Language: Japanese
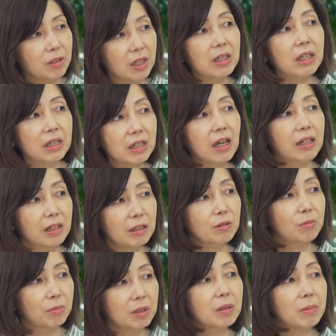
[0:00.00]
ぜひ聞きたいな
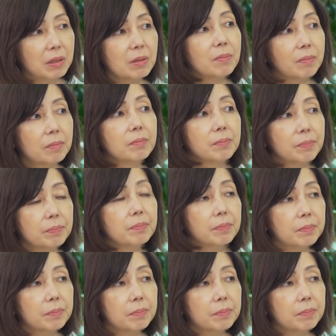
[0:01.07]
と思って、はい、はい、ありがと